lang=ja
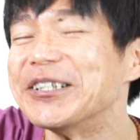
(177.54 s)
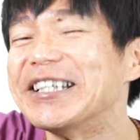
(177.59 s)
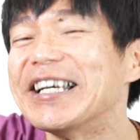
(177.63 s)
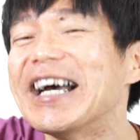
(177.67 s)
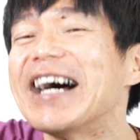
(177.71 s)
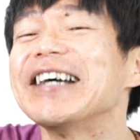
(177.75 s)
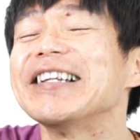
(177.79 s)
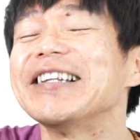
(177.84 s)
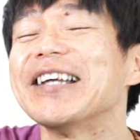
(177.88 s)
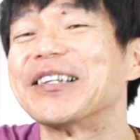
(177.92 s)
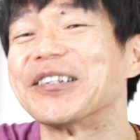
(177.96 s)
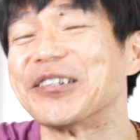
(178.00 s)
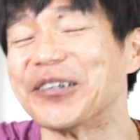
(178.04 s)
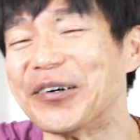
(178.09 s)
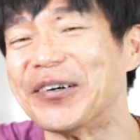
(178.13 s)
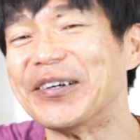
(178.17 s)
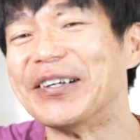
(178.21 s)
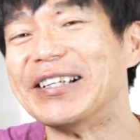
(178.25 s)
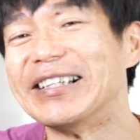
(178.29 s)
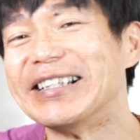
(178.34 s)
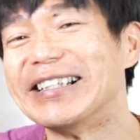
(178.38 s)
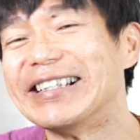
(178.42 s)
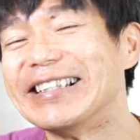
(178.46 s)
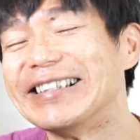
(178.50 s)
嫌だと、
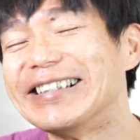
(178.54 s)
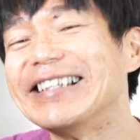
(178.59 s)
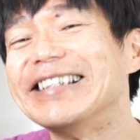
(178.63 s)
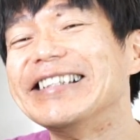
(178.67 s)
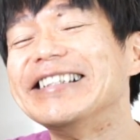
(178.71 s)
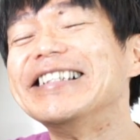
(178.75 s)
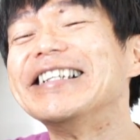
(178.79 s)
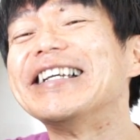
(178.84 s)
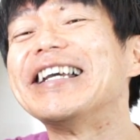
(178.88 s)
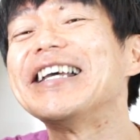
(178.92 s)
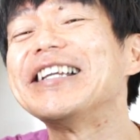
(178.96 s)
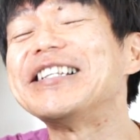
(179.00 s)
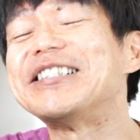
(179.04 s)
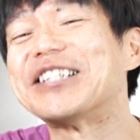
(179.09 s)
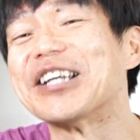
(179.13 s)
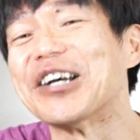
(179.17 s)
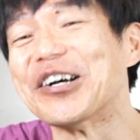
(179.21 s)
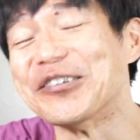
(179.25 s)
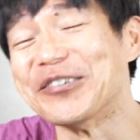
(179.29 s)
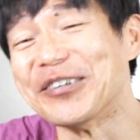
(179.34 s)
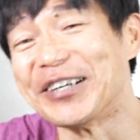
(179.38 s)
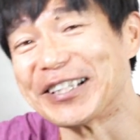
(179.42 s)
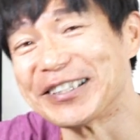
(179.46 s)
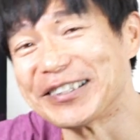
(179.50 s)
で逃げ
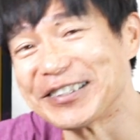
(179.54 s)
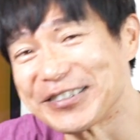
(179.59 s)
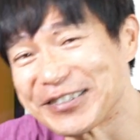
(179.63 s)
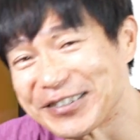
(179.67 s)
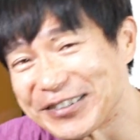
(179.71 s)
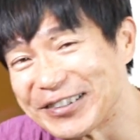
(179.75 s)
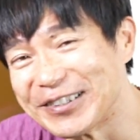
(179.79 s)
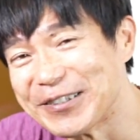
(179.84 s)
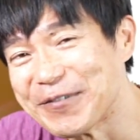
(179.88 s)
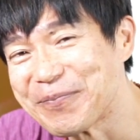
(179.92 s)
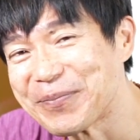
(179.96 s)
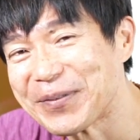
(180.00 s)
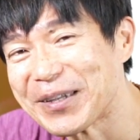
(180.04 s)
ちゃうわけです。